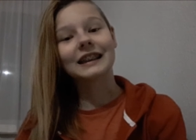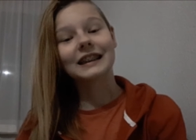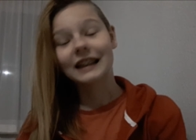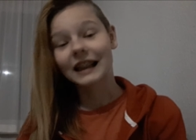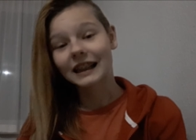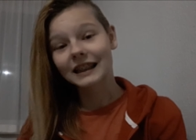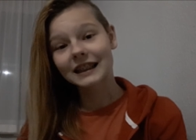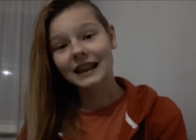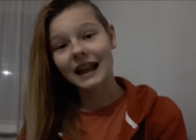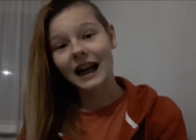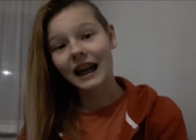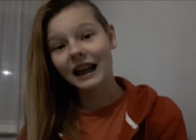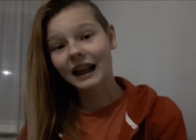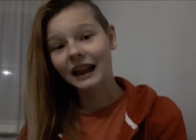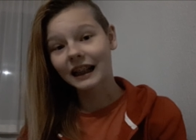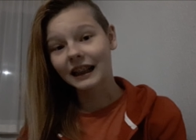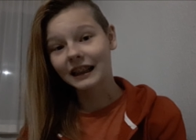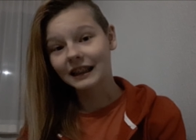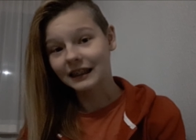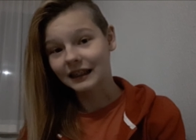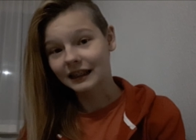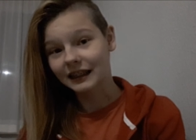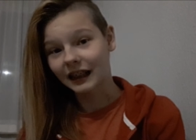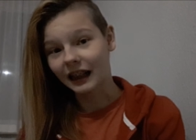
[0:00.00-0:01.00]
Das
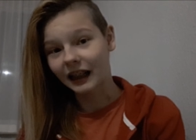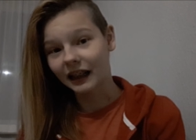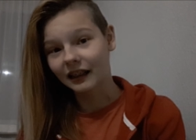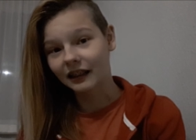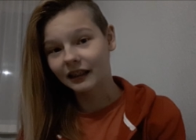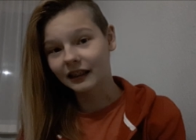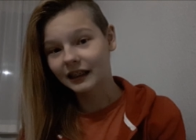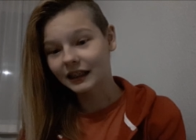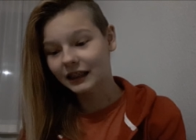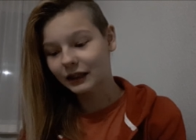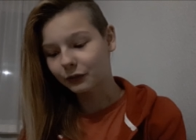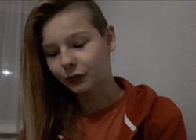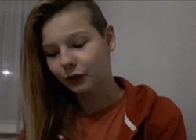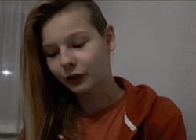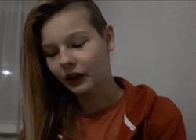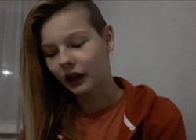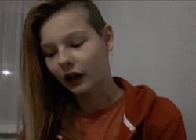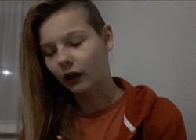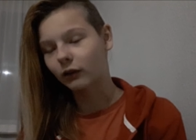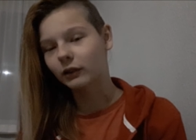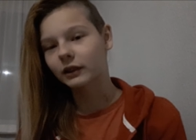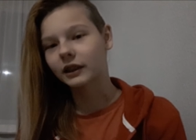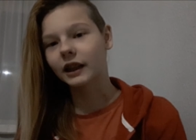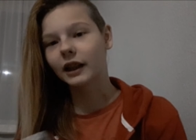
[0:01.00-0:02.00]
allererste Teil ist
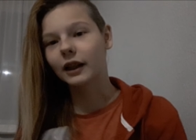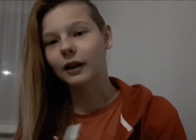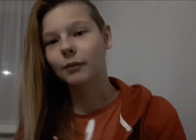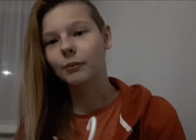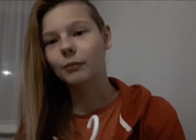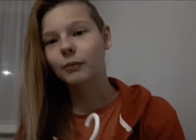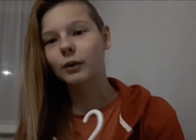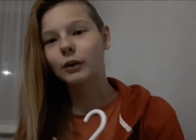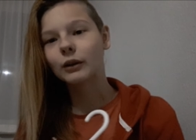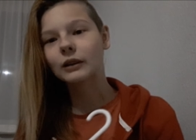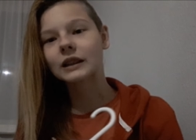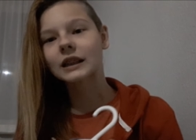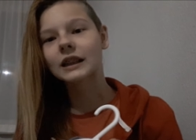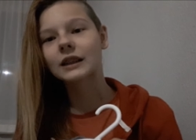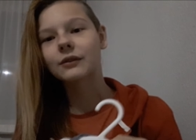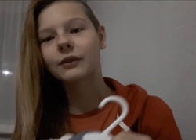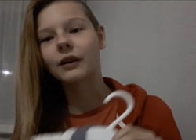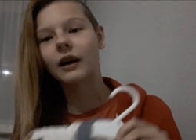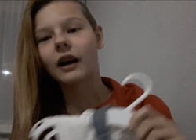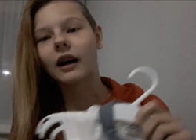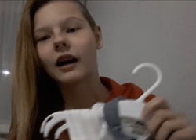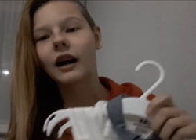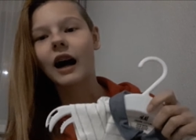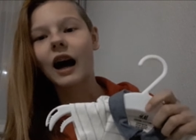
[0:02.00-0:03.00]
von H&M und
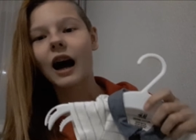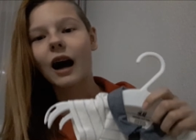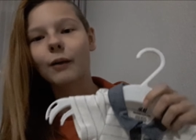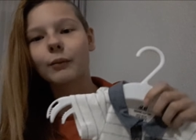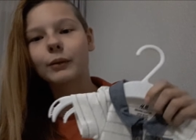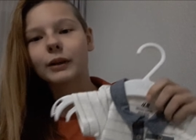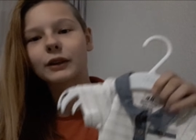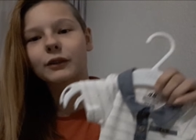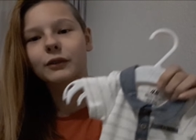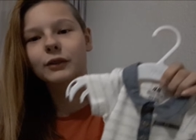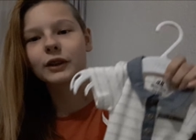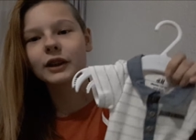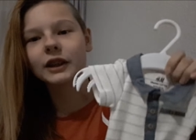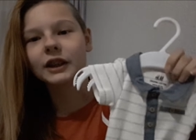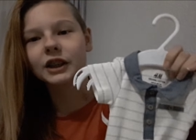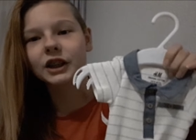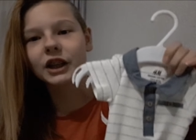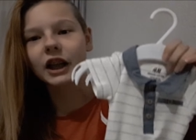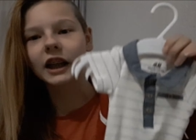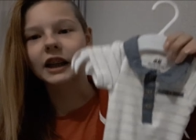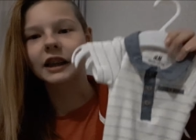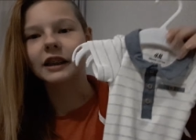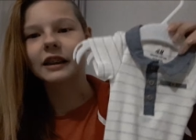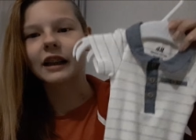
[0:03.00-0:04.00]
zwar habe ich für den
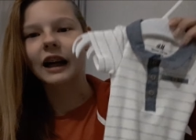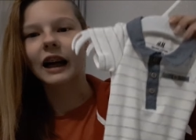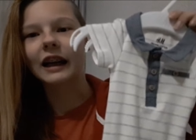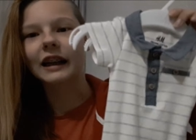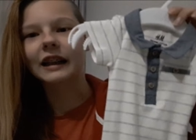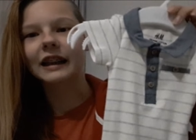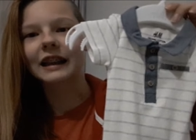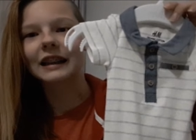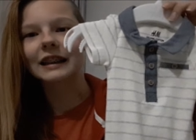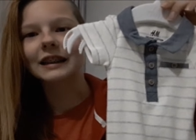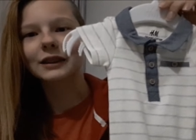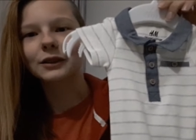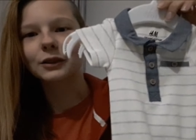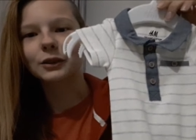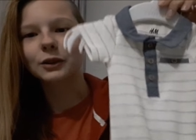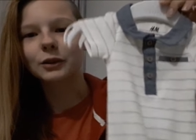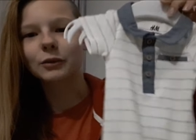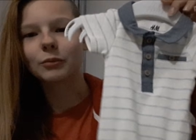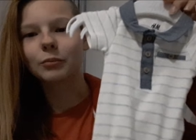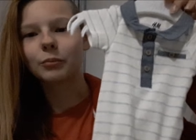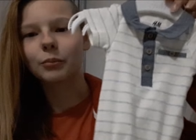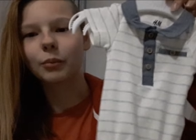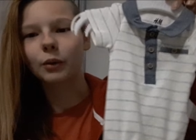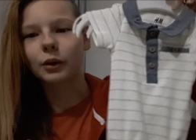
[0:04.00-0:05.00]
Jaden einen ganz
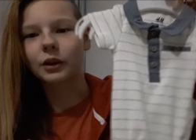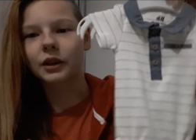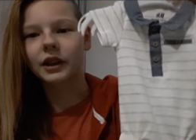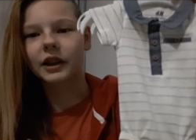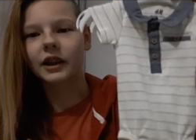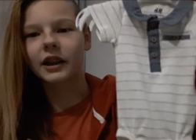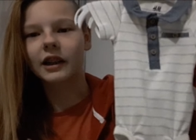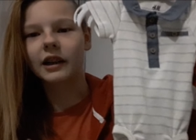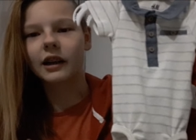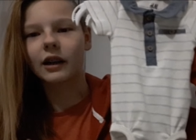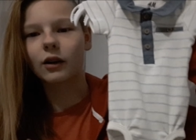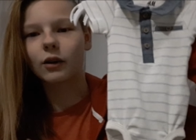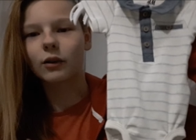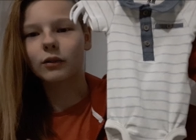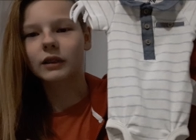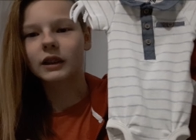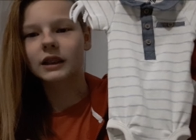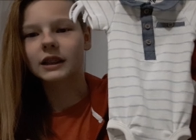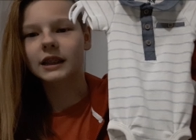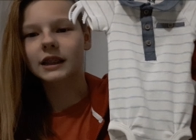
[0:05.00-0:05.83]
süßen Body gekauft.